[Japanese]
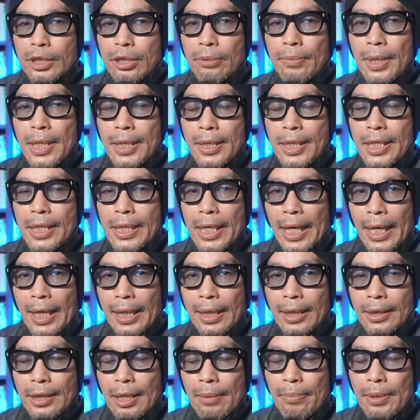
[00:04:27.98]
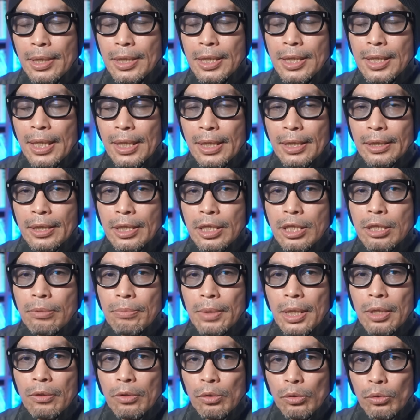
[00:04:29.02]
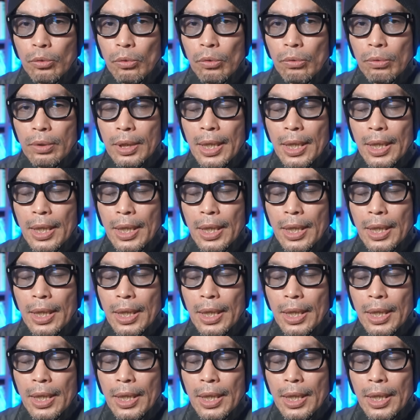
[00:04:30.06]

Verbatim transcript: つまり花束にされてしまうこと、